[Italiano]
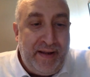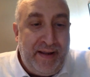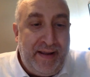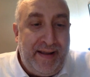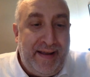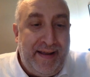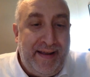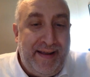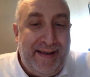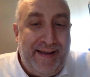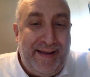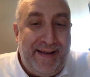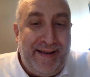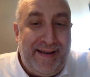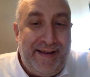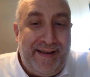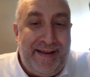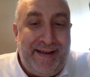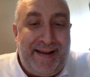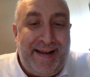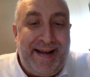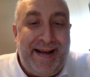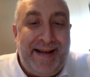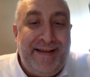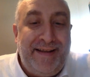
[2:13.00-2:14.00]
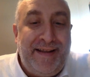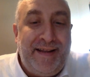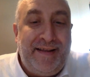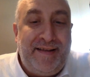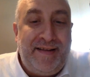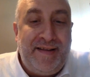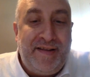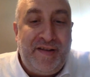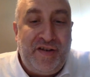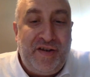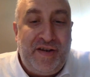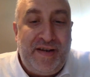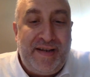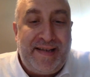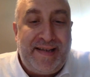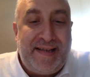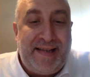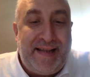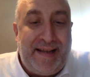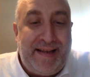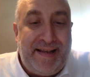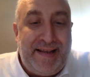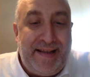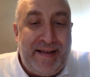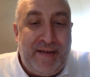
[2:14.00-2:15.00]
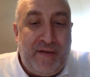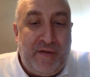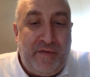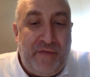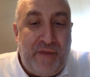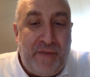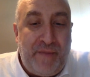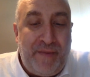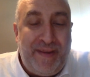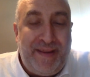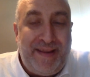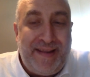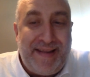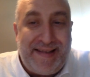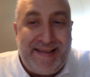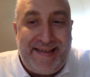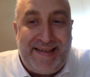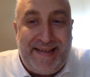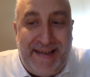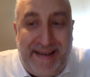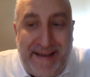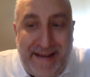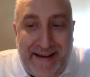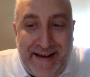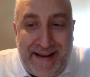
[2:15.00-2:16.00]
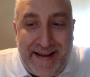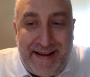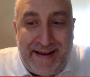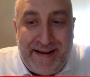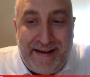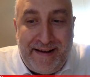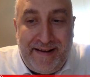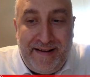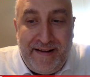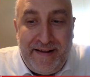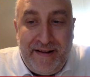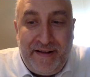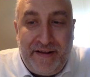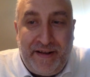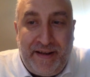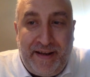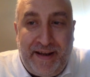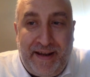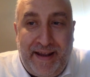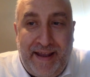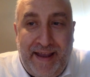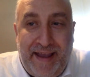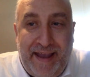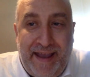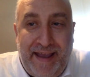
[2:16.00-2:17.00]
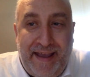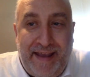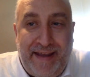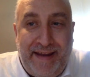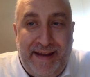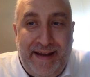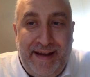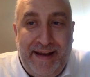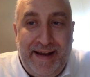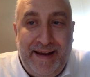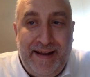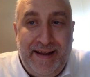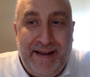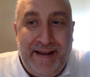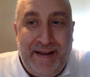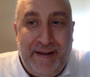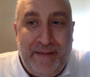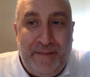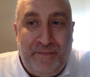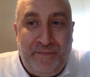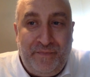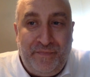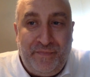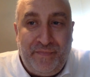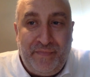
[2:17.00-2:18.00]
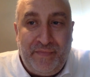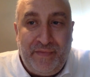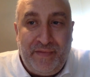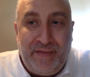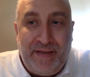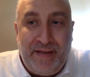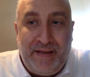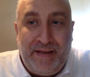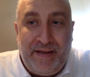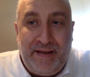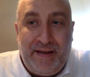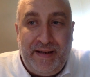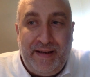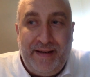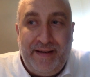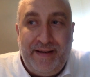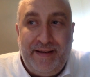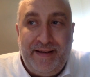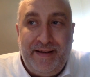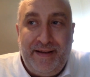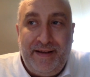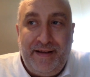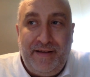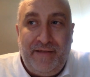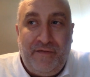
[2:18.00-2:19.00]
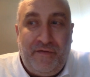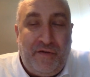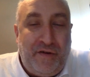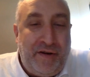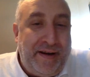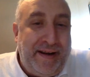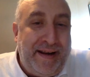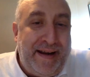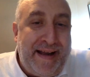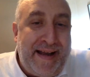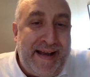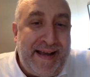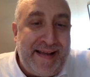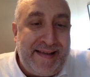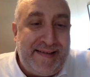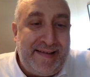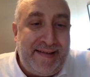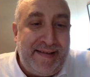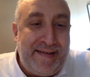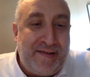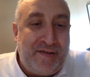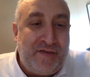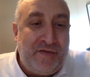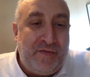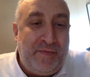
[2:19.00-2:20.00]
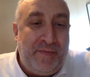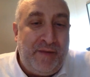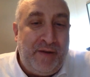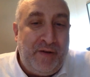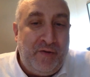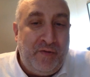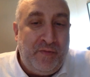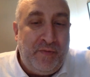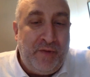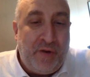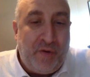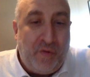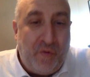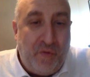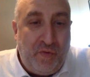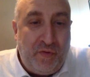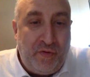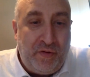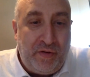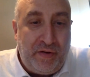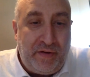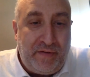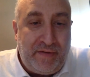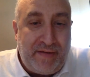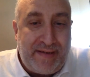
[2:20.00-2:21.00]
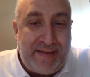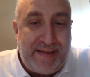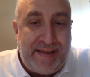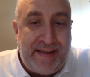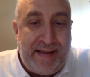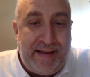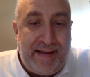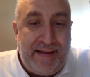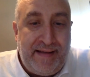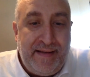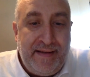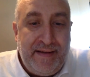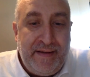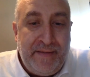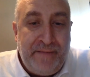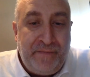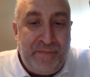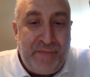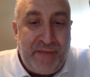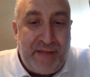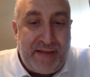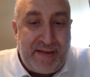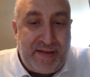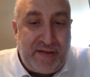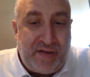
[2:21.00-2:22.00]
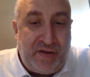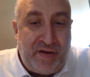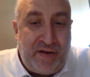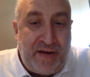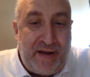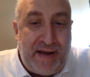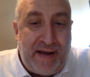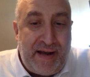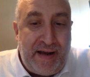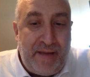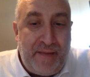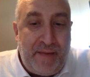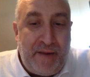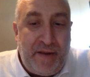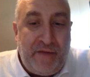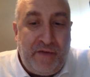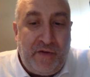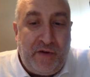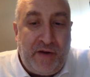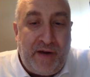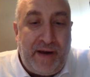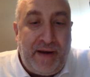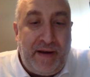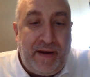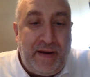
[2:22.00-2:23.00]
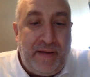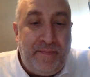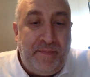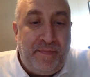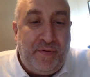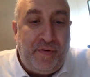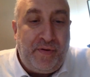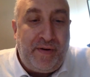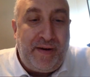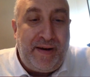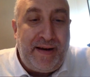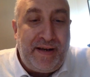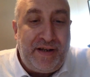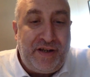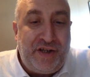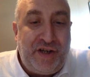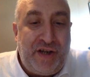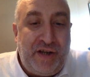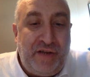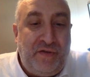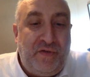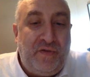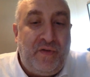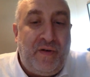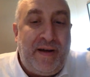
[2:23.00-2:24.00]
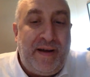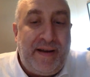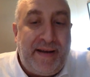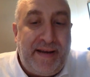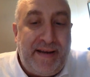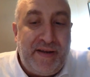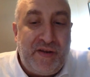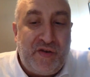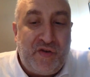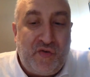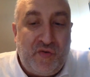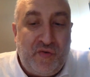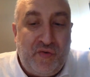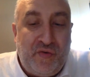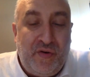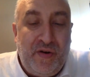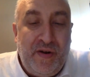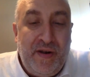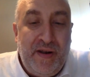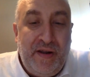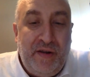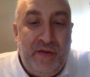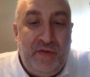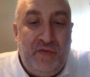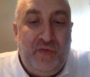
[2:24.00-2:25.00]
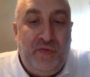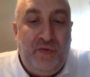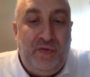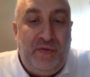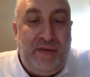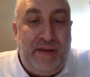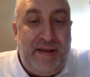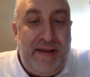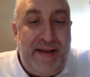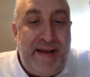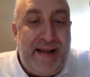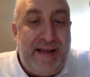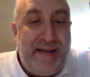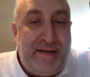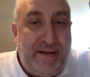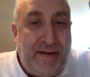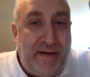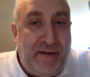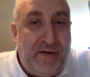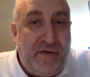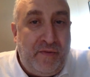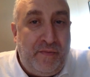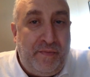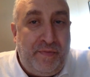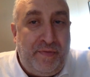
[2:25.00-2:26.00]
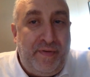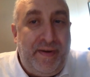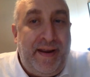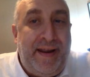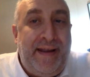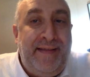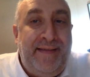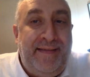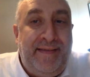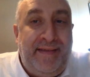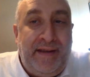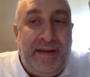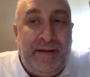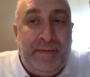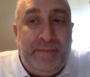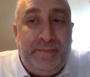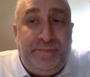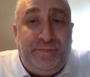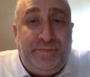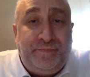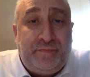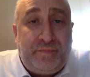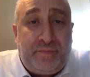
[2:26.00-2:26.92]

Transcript: eh, grande attenzione è stata data ovviamente a Sinner che è il, ehm, il, il fuoriclasse insomma il numero uno di questa nazionale ma io vorrei porre l'accento anche su tutti gli altri componenti